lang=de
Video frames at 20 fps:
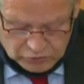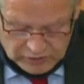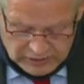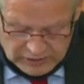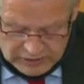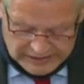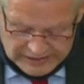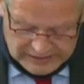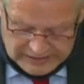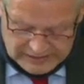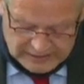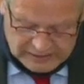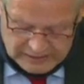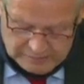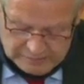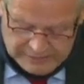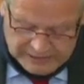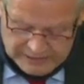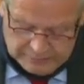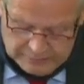der
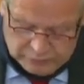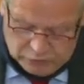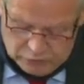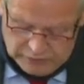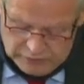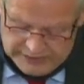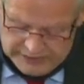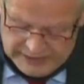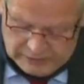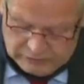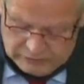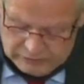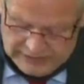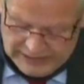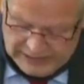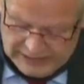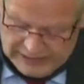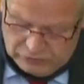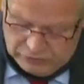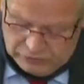Ministerien als
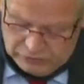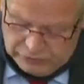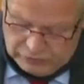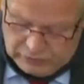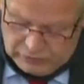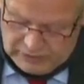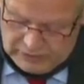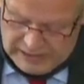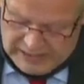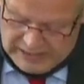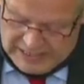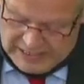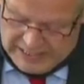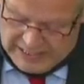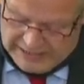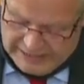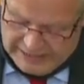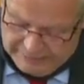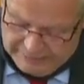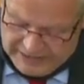überzogen.
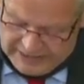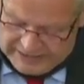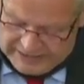Zumindest